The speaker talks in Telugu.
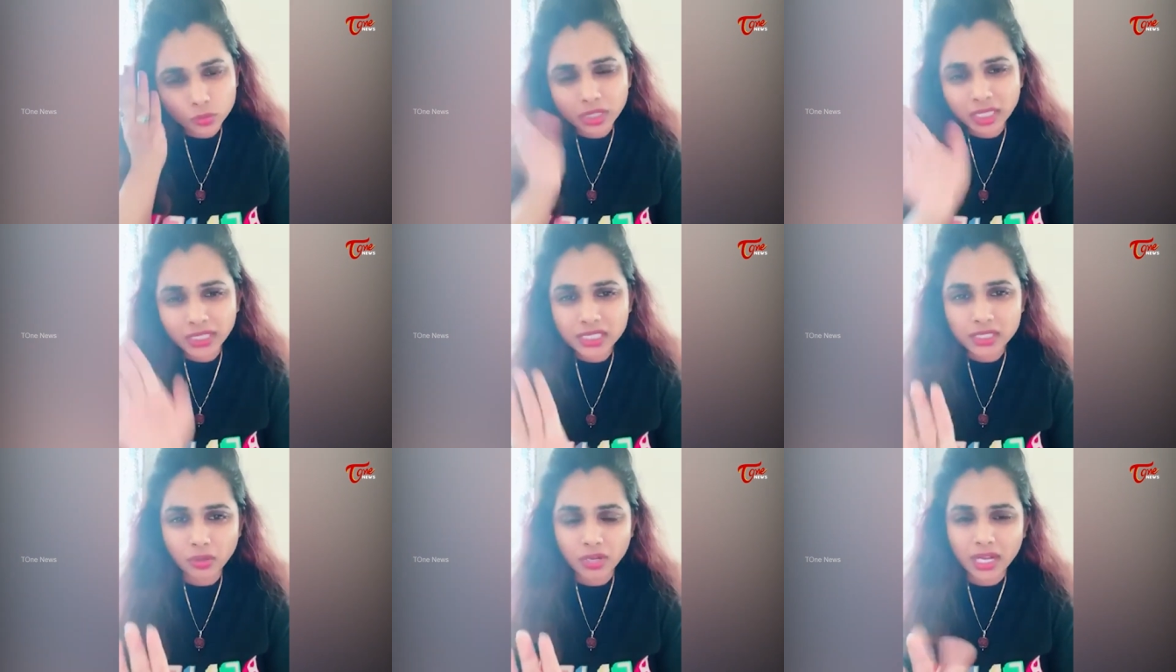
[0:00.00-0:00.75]

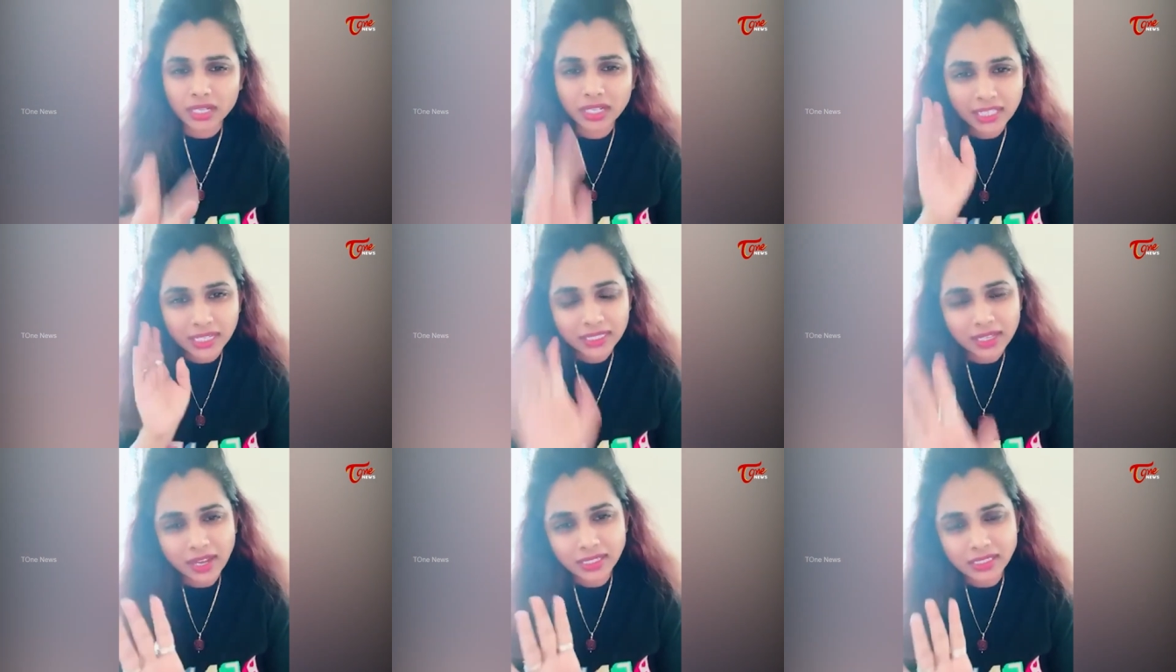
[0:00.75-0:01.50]
ఉద్ధరించిన వాళ్ళలాగా
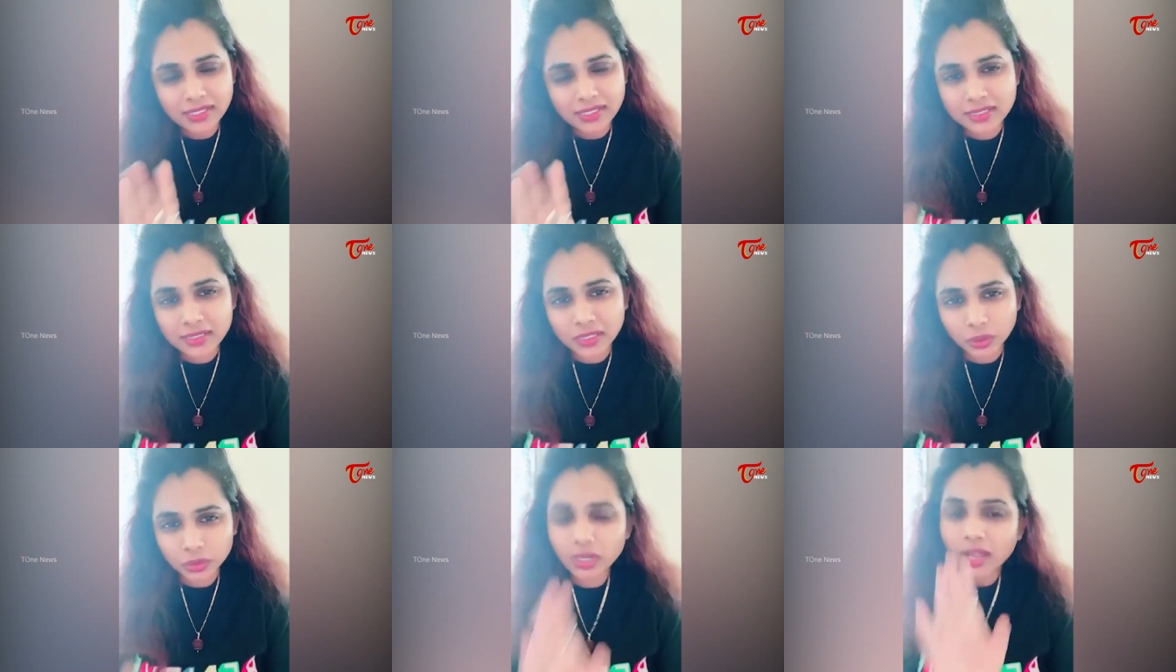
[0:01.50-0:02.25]
ఘనకార్యం
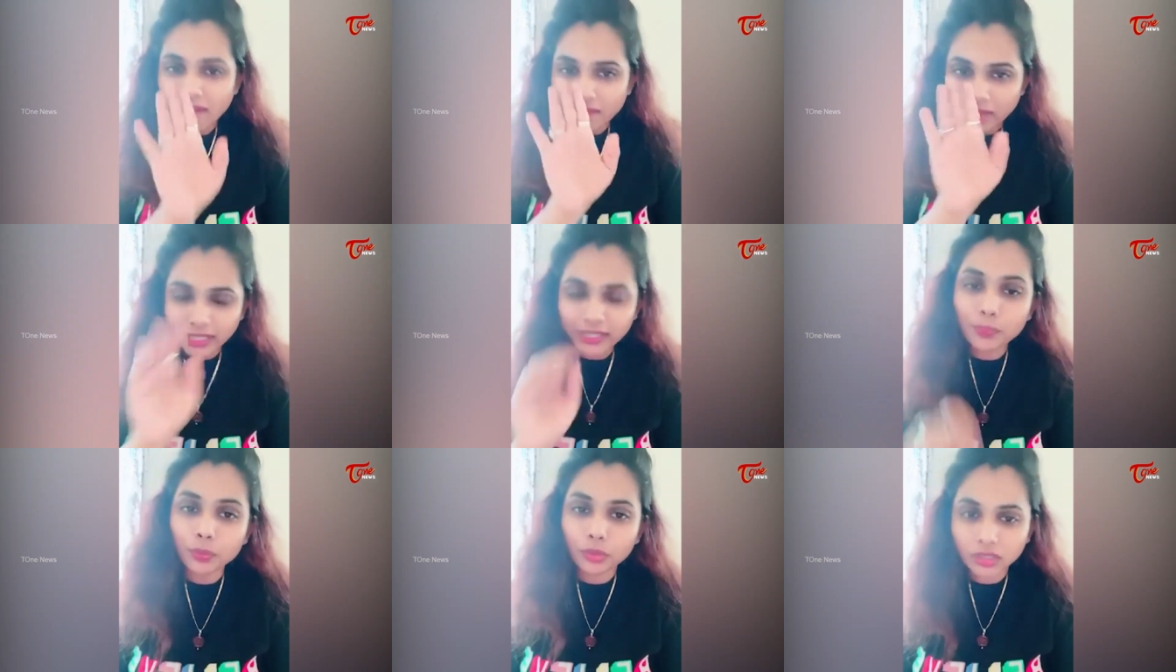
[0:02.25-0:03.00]
చేసినట్టు వాడిని
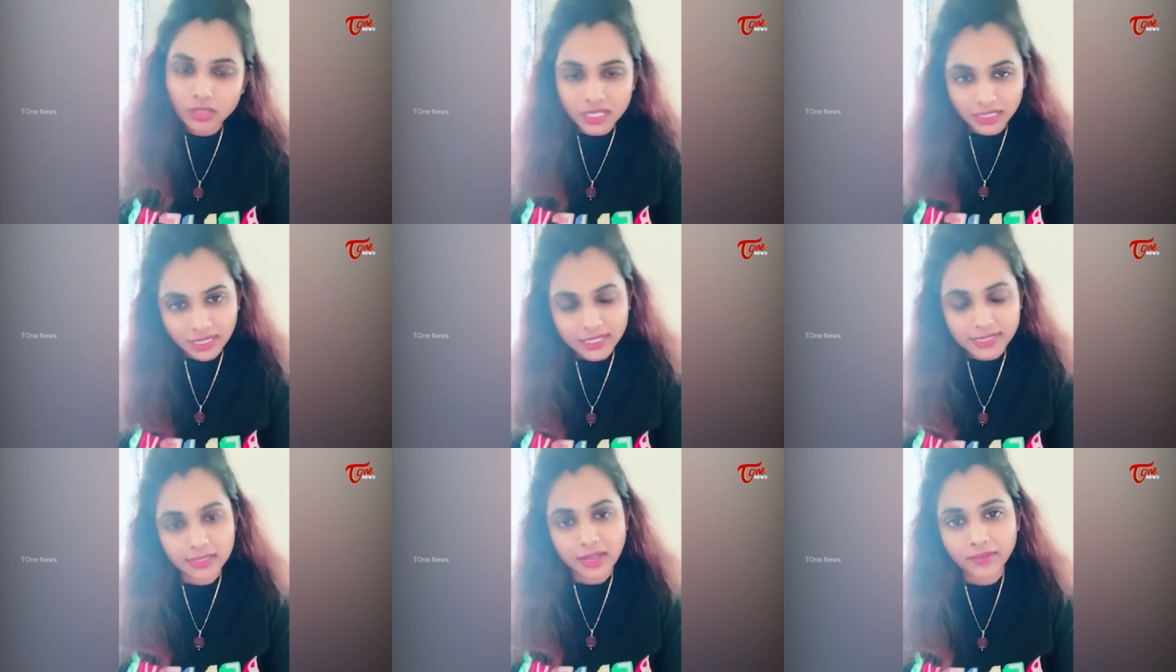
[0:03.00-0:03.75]
పూలతో
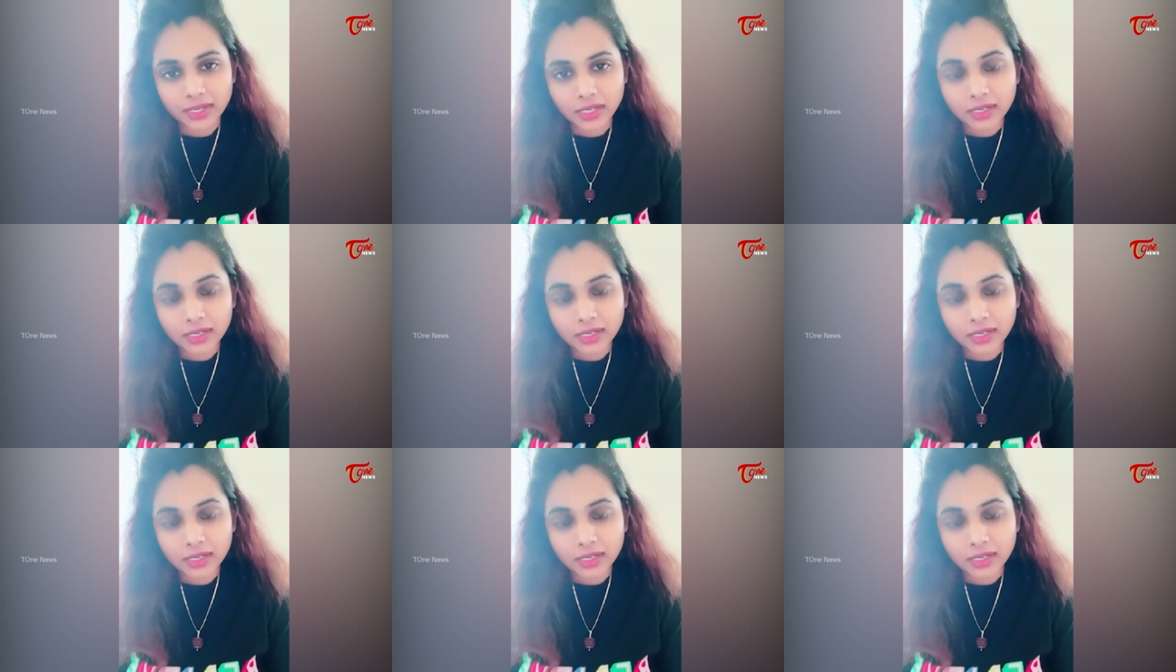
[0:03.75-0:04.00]
సత్కరిస్తావా